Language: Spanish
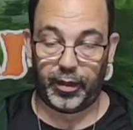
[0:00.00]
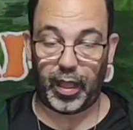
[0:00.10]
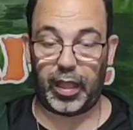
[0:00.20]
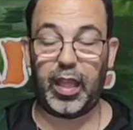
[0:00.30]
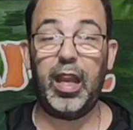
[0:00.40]

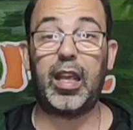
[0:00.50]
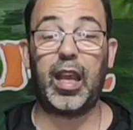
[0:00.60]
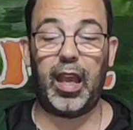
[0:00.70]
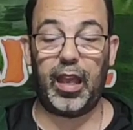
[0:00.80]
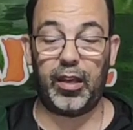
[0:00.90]
Decir
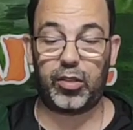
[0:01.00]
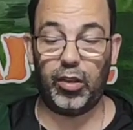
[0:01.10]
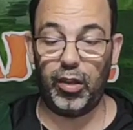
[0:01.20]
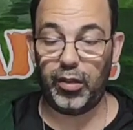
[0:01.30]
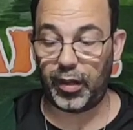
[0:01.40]
que
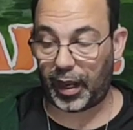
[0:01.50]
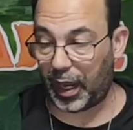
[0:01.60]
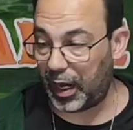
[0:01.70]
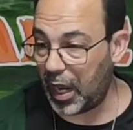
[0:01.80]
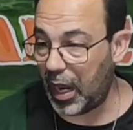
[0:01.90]
son
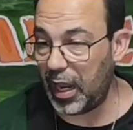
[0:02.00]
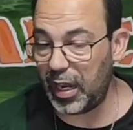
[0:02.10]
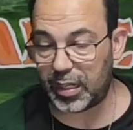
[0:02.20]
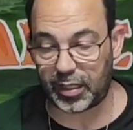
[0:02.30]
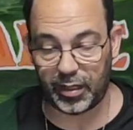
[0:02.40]

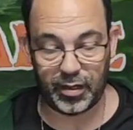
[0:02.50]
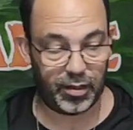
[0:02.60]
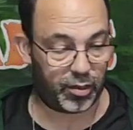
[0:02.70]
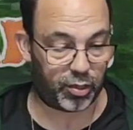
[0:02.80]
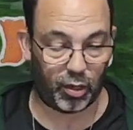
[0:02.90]
geniales,
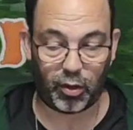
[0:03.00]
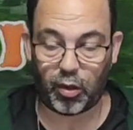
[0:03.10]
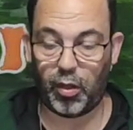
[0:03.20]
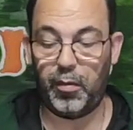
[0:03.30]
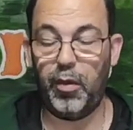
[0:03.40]
son
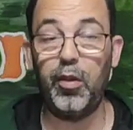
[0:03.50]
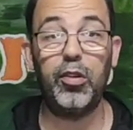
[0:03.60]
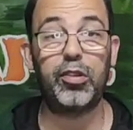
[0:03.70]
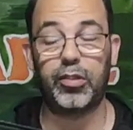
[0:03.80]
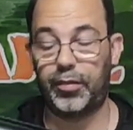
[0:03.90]

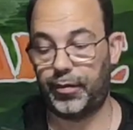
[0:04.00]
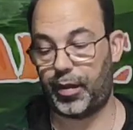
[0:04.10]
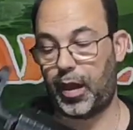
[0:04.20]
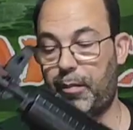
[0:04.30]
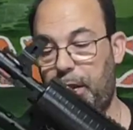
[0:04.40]
cómodos,
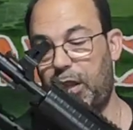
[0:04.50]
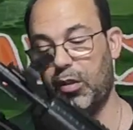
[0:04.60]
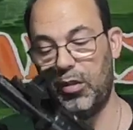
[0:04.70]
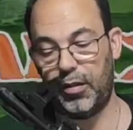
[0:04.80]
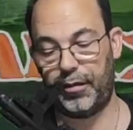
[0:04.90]

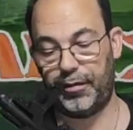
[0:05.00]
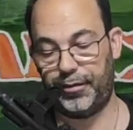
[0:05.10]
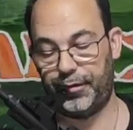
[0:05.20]
repito.